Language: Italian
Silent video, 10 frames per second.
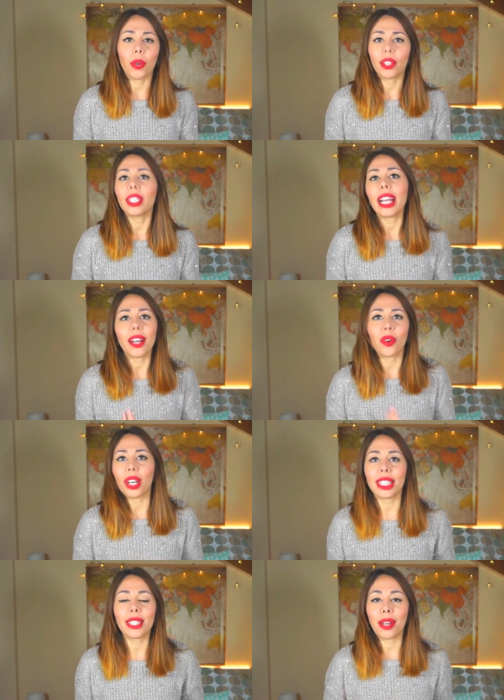quello della
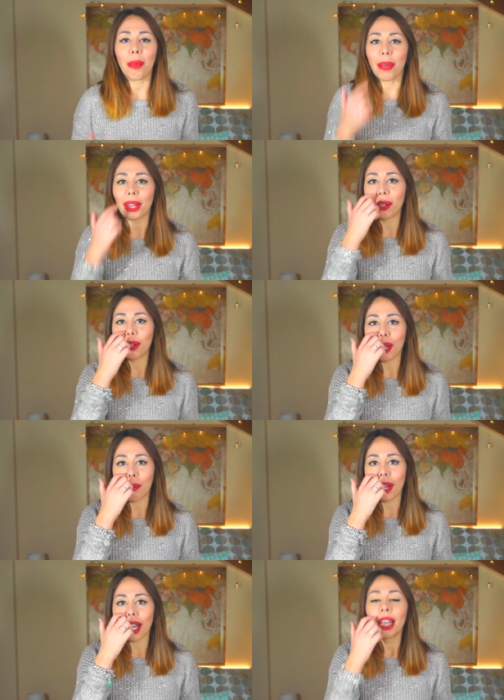collezione
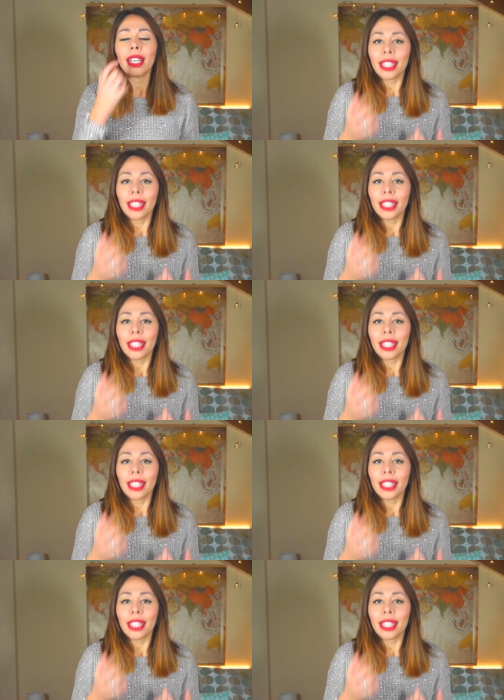Pandora ma